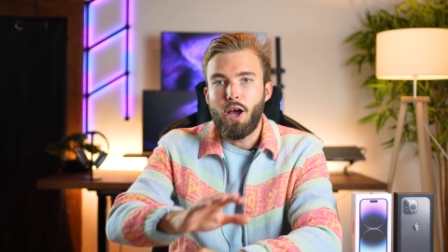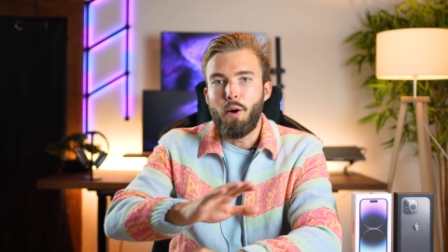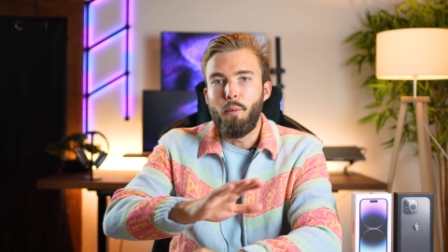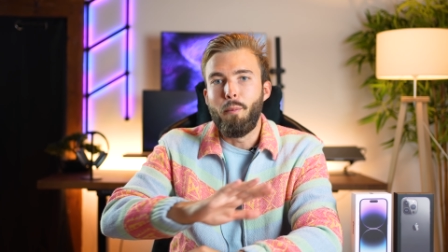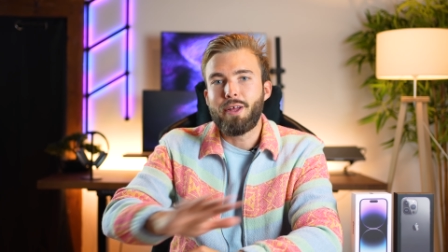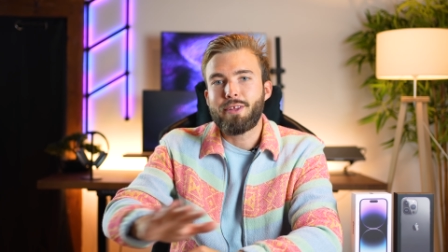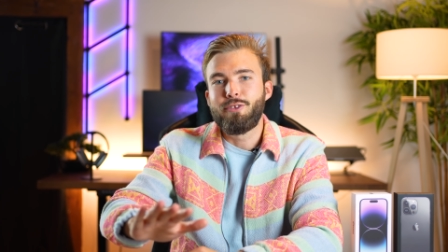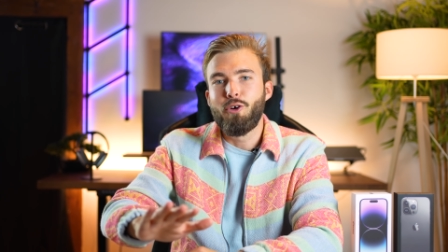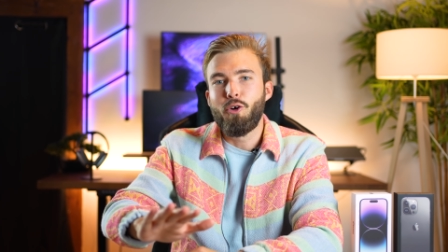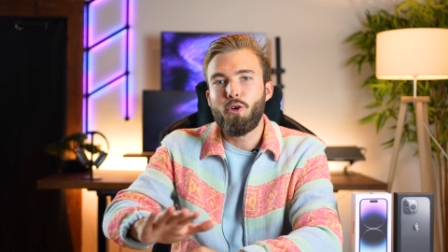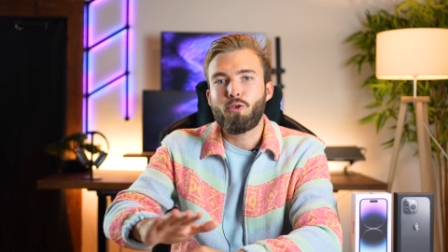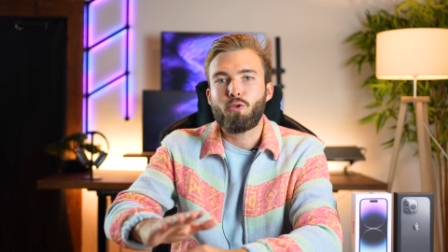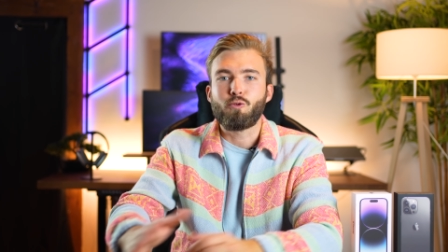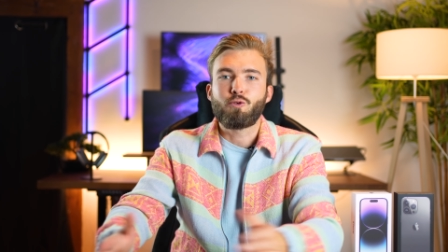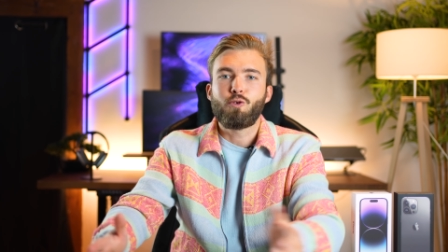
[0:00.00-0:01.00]

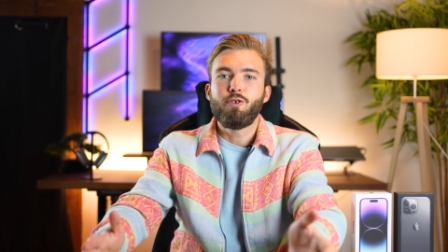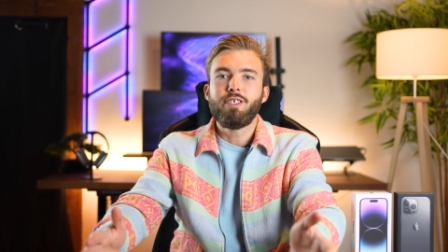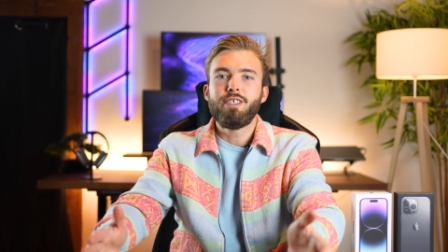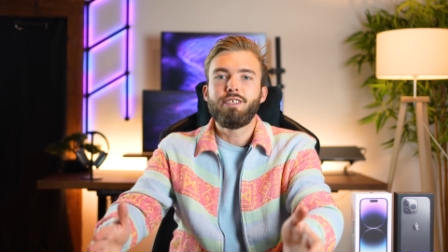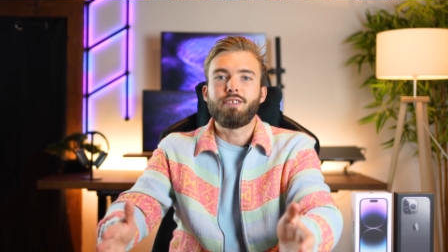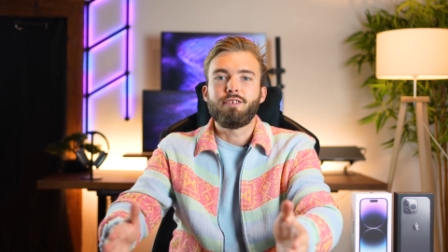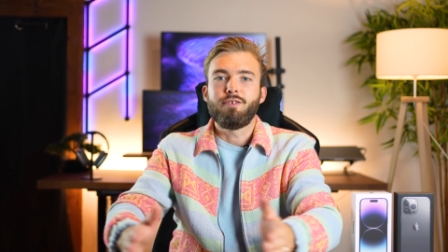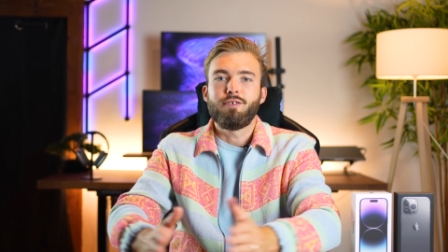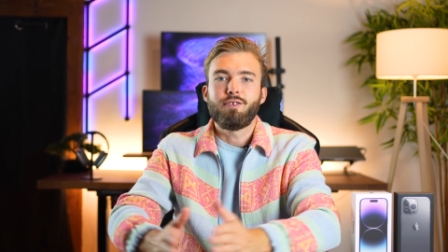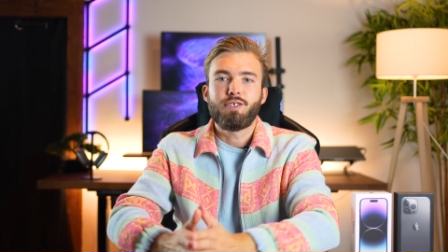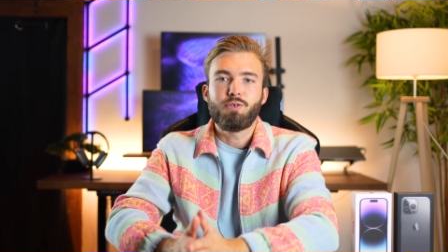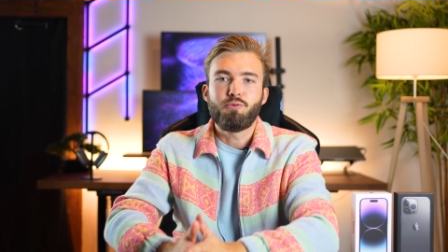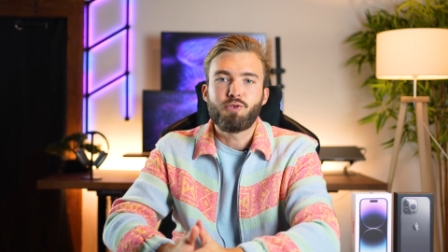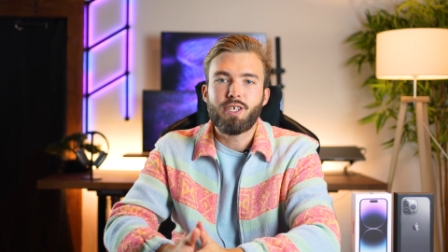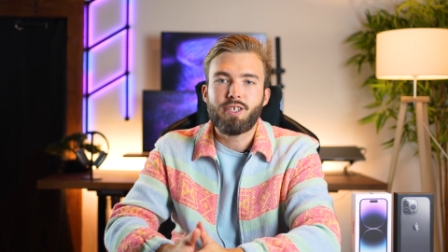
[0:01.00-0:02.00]
Maintenant qu'on se le dise,
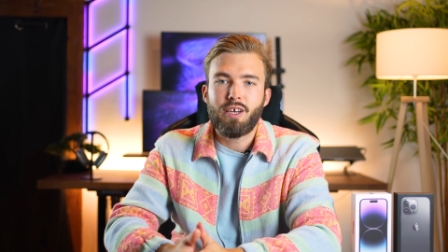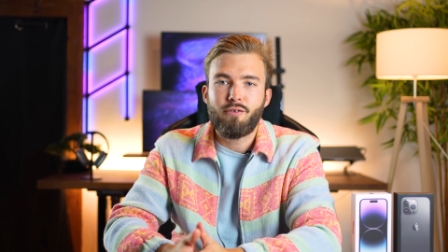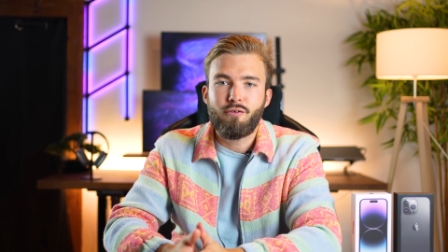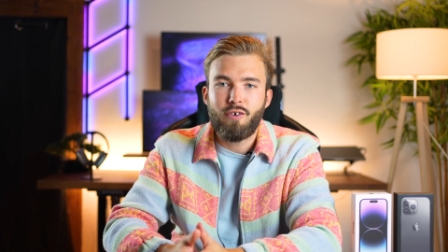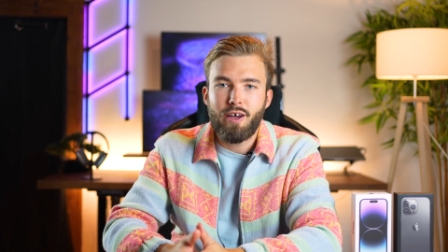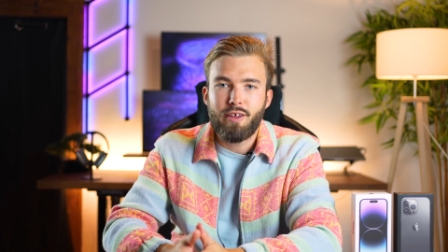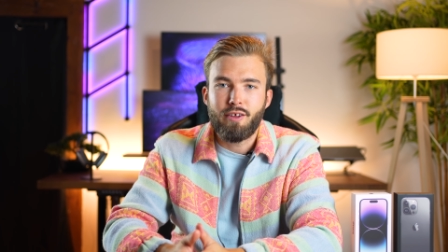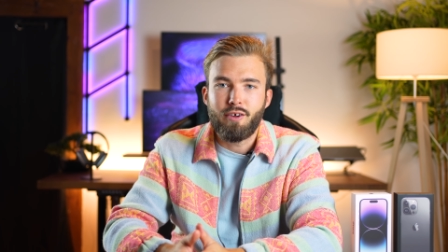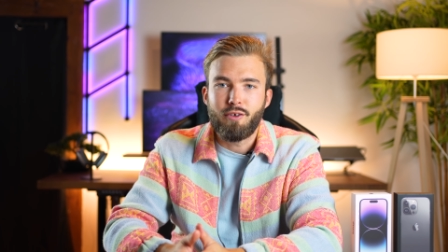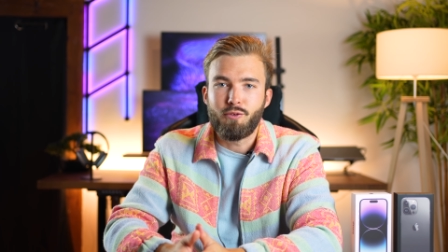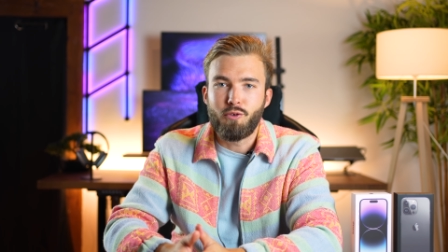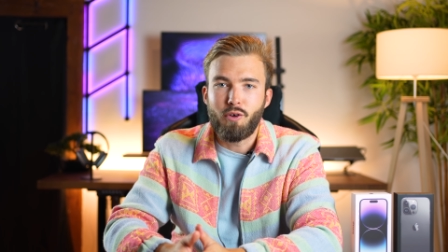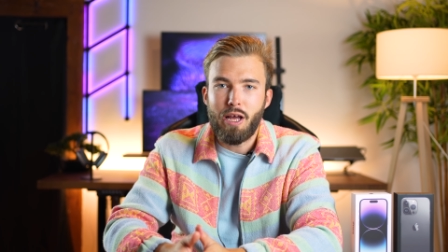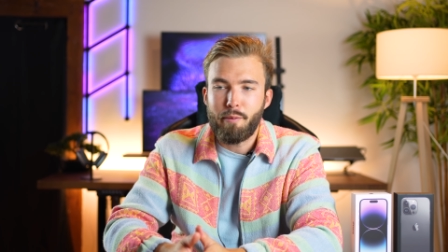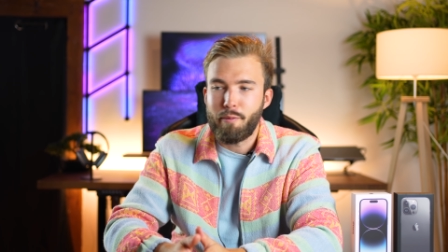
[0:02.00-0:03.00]
si vous êtes un fan
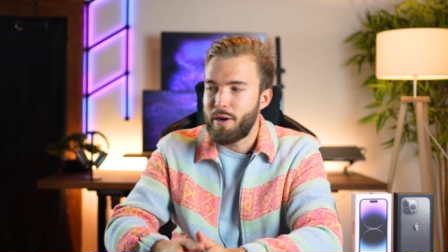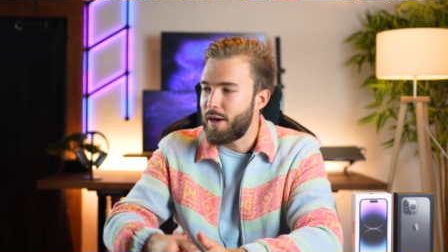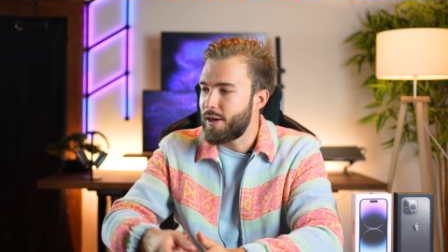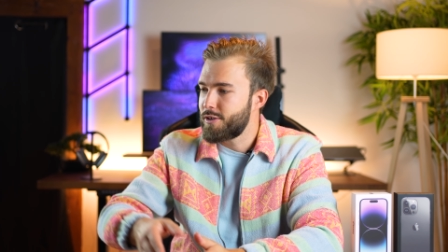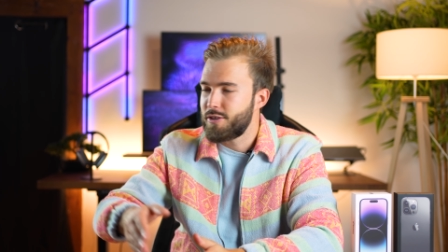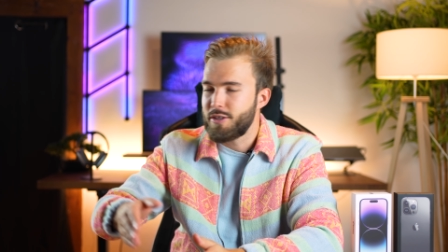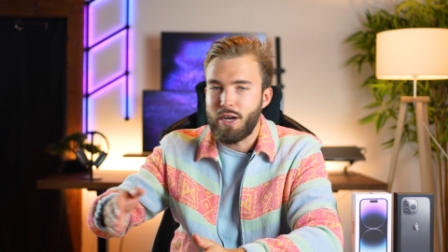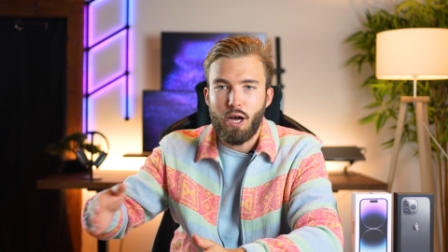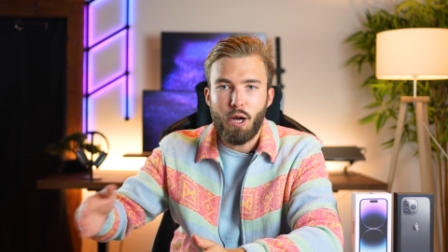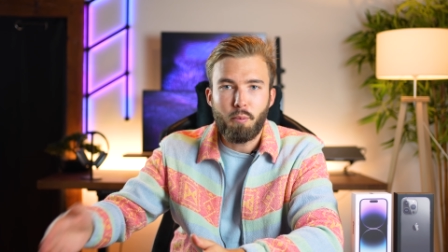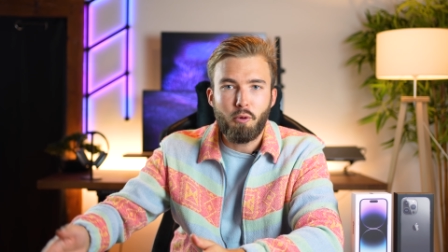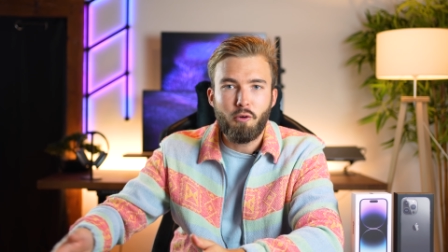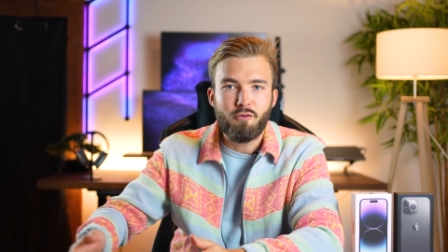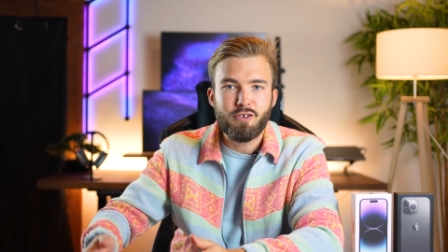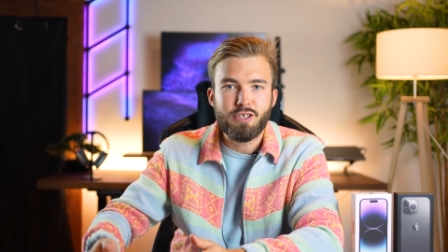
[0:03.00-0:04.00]
de la marque, un
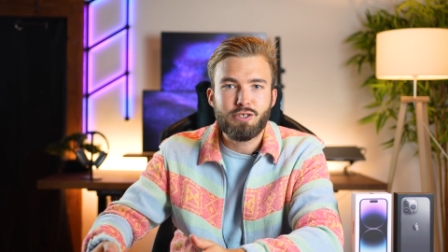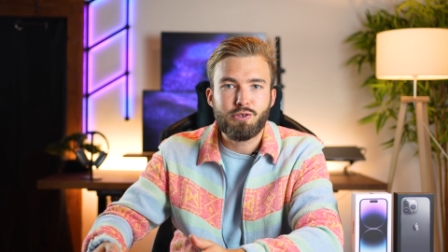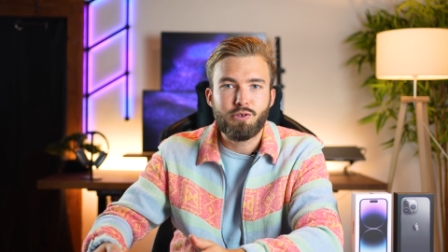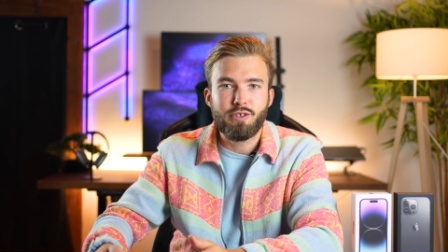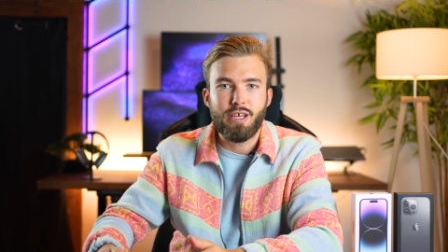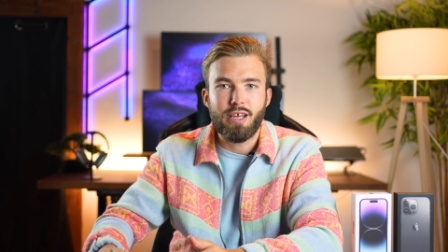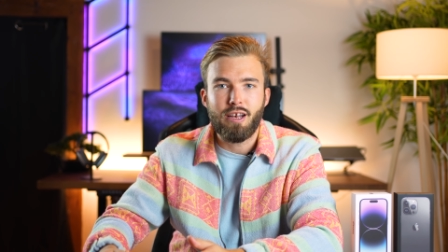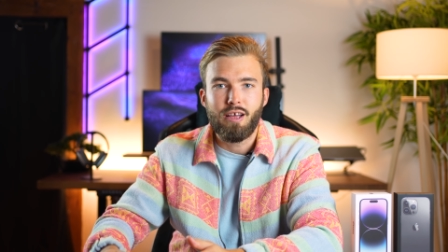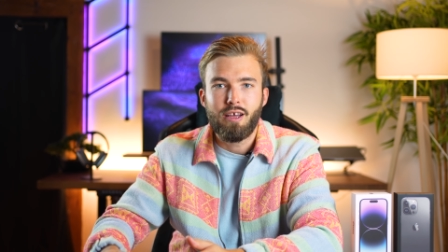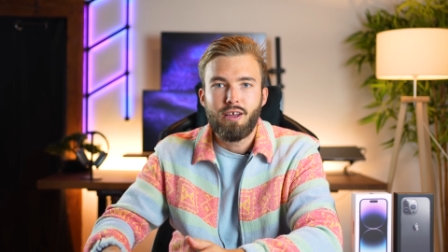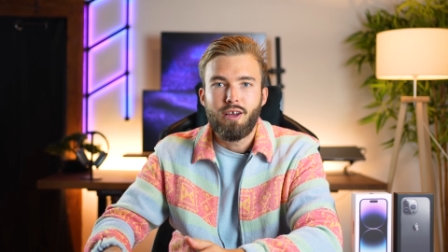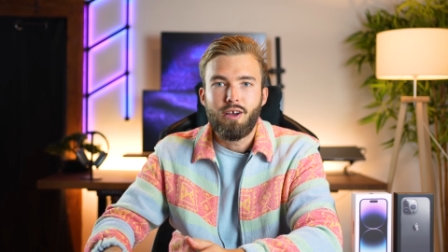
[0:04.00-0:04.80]
professionnel,